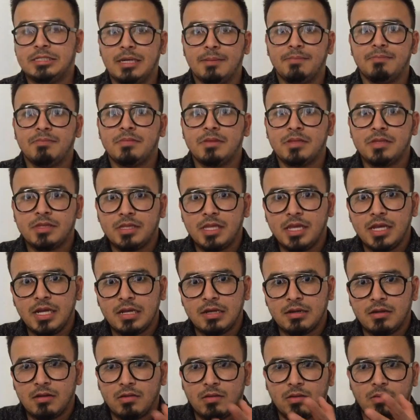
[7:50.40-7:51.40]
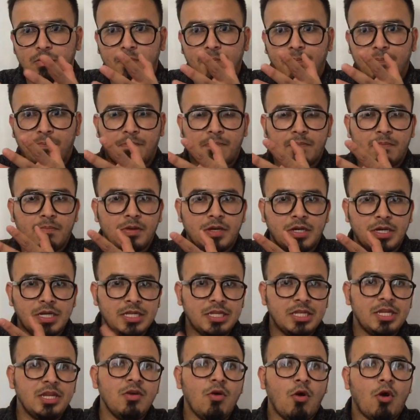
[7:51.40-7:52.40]
जब तक
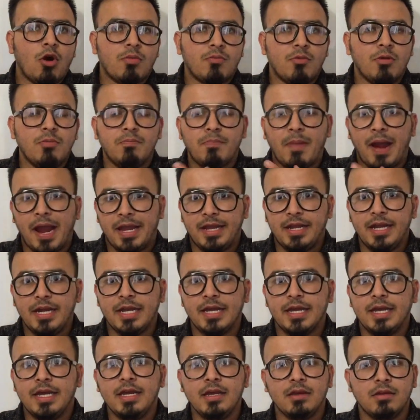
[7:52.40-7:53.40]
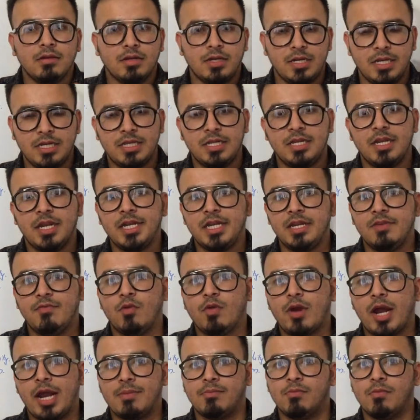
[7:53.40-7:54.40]
टी थ्री हॉर्मोन बाइंडेड है टी थ्री एंड टी
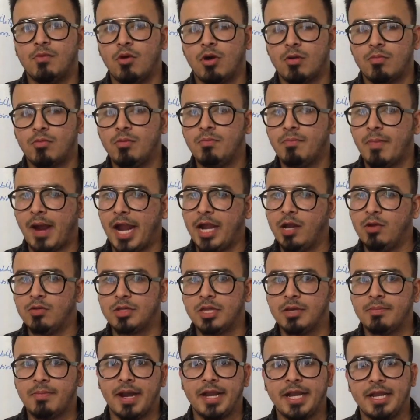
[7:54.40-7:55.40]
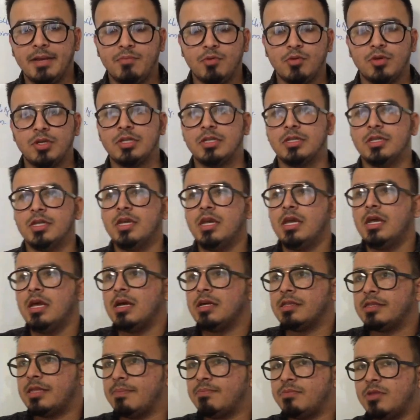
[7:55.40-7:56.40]
फोर हार्मोन बाइंड होते हैं बाइंडिंग प्रोटीन से
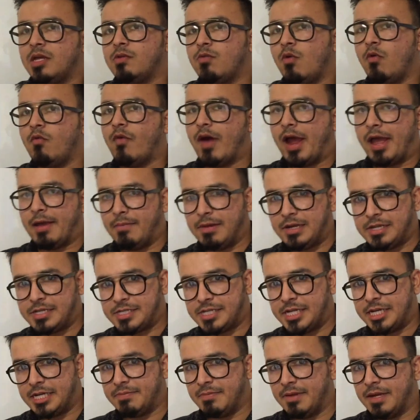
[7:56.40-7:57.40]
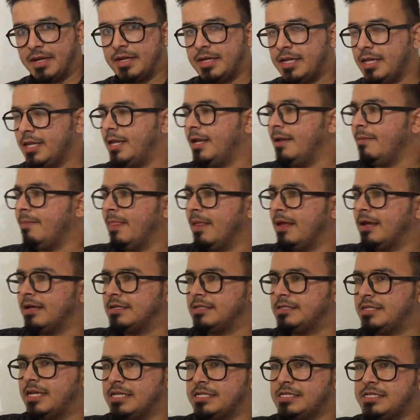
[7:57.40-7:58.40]
तब तक वो वायबल स्टेट में ठीक है
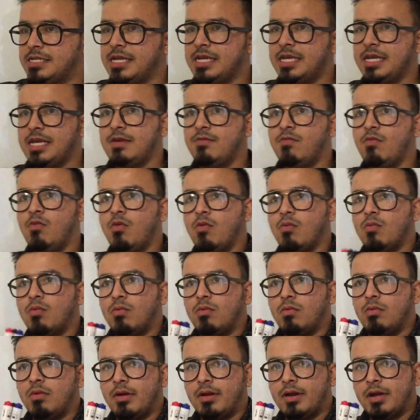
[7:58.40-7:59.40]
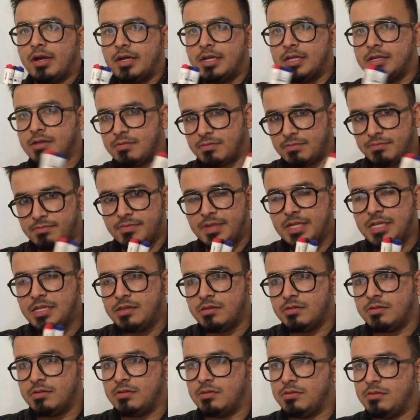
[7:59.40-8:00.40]
जैसे ही वो
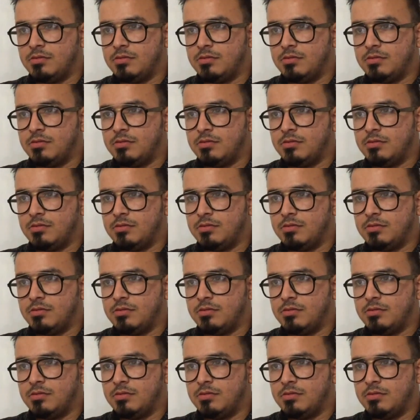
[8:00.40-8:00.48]
मींस